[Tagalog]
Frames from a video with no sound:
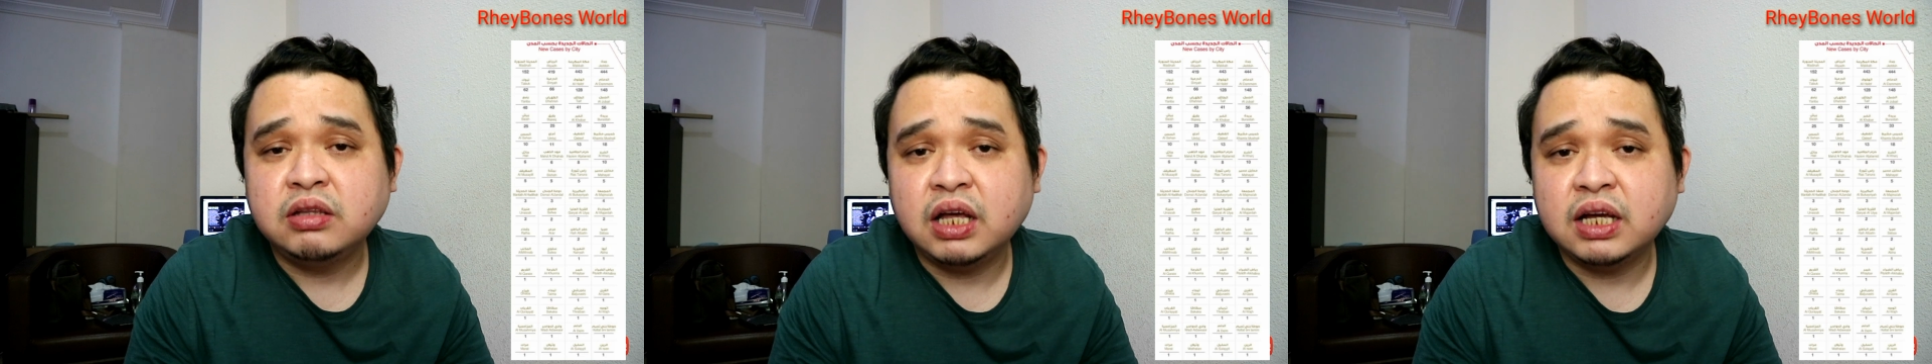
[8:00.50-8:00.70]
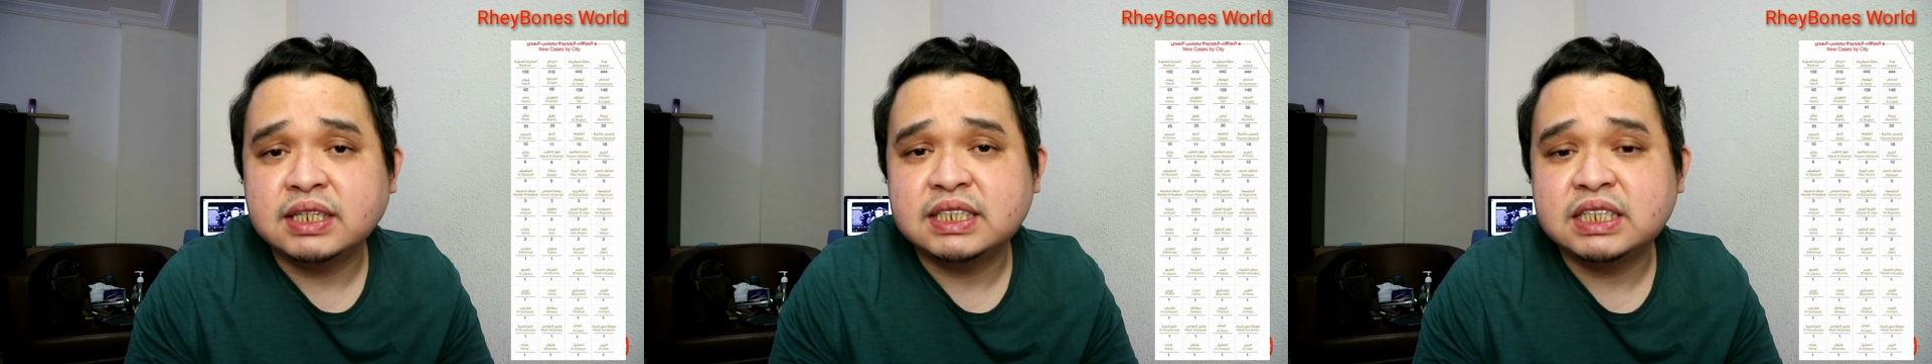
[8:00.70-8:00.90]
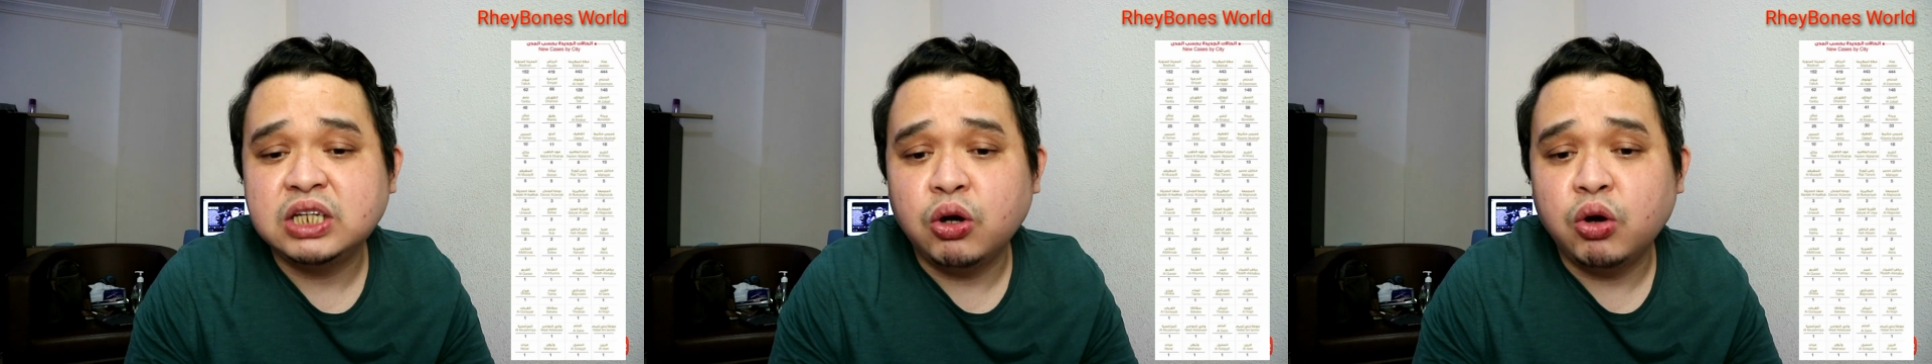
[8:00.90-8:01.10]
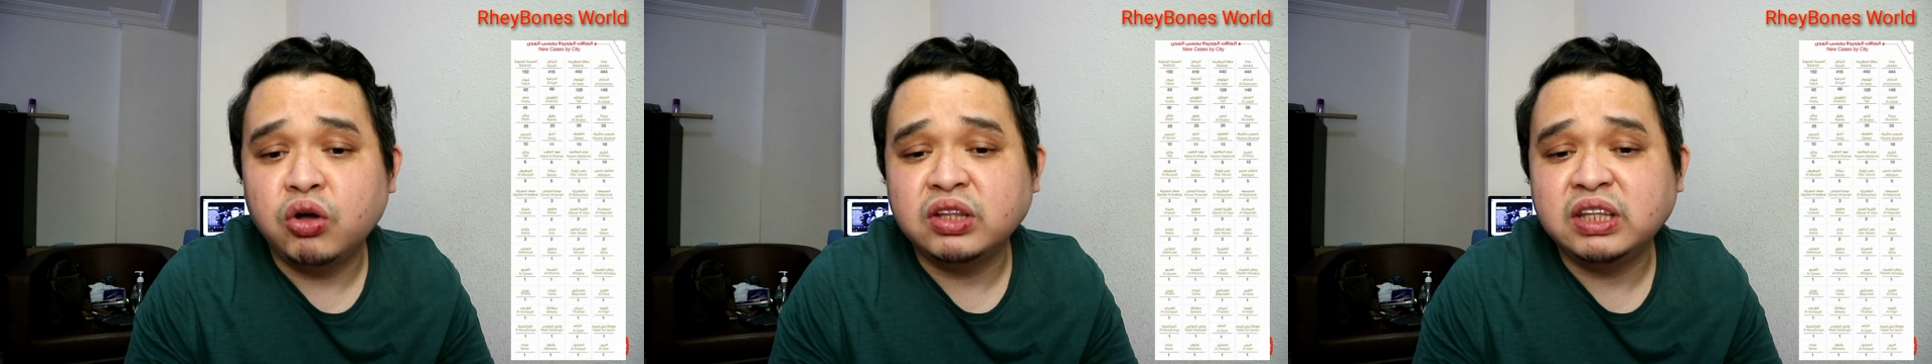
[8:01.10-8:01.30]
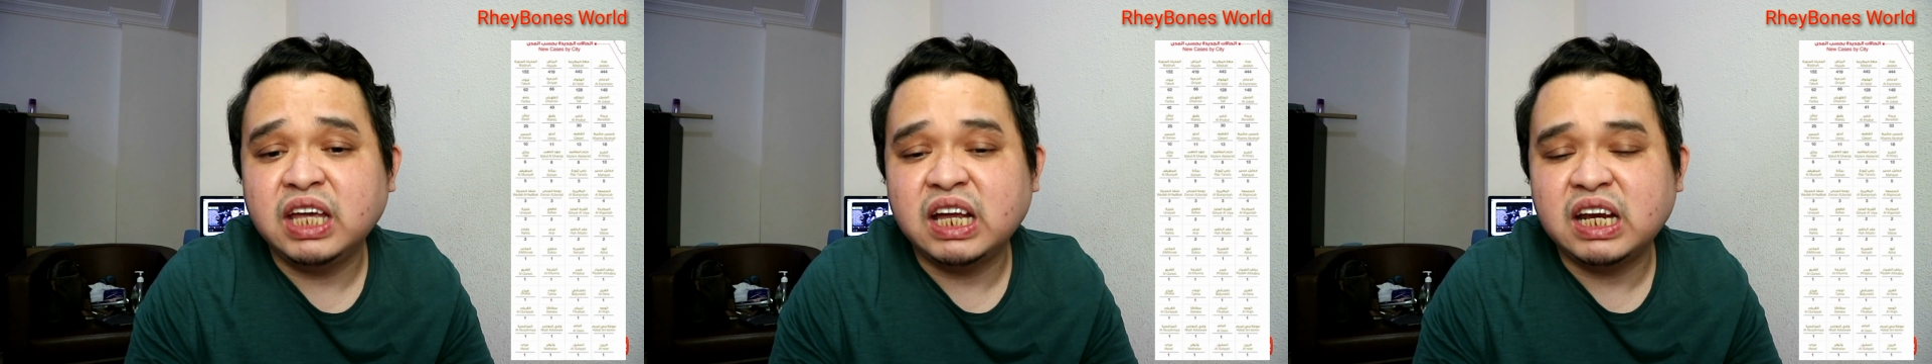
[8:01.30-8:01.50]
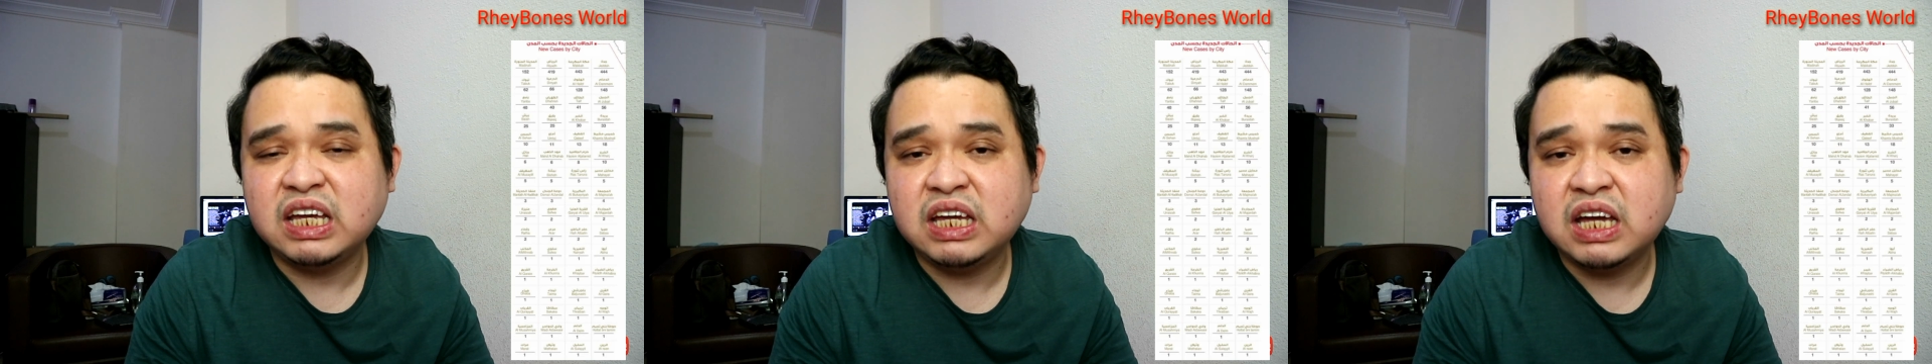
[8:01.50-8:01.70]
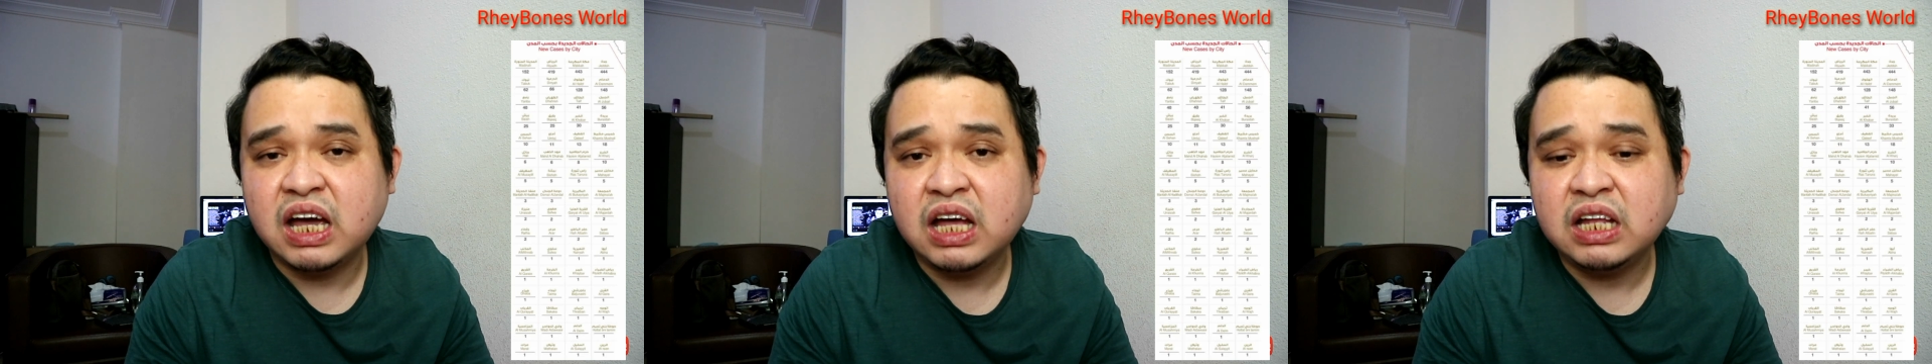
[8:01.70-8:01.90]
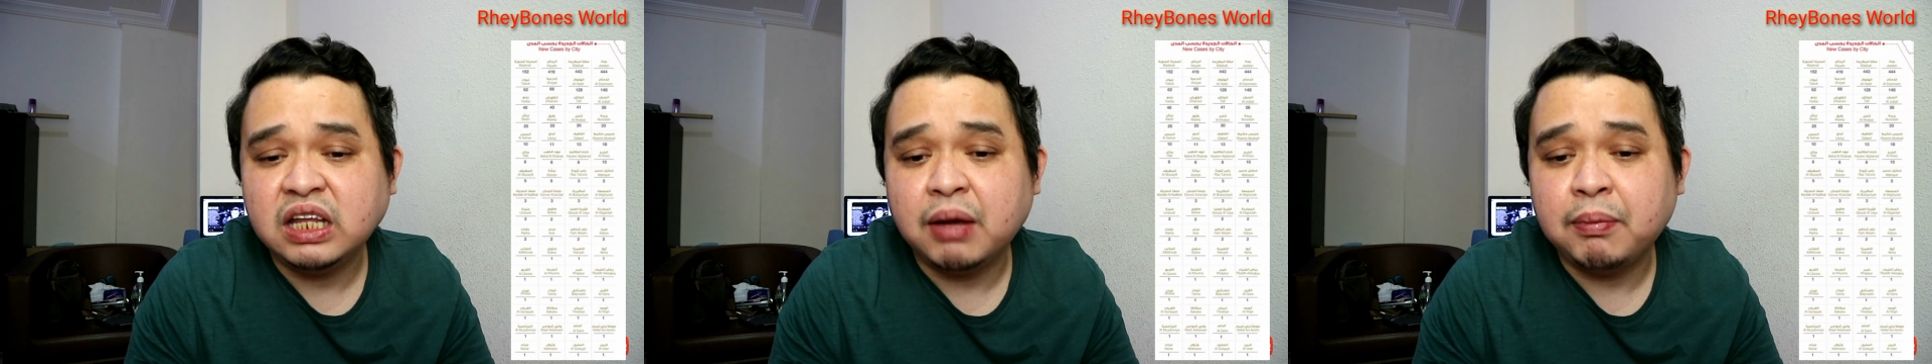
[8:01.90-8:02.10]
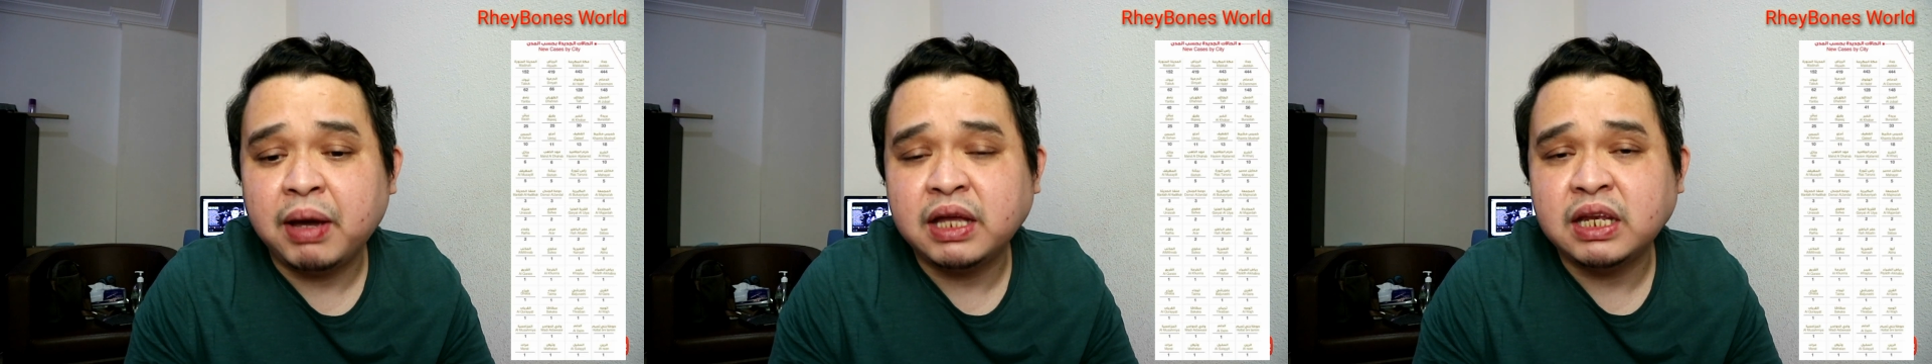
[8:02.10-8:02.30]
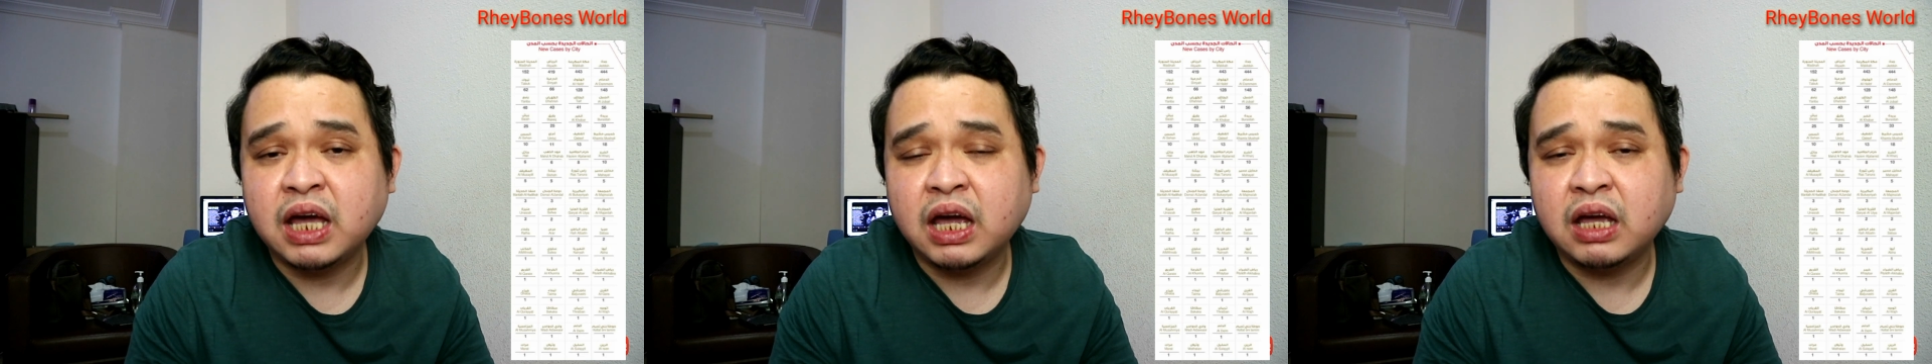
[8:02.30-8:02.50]
Next yung Deria na
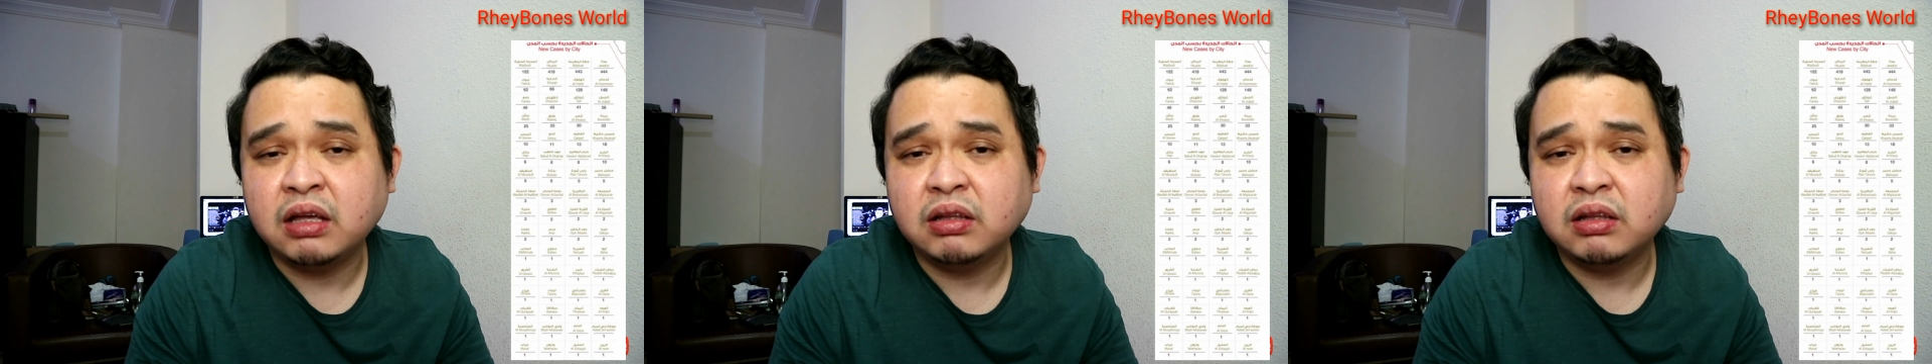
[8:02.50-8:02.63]
may,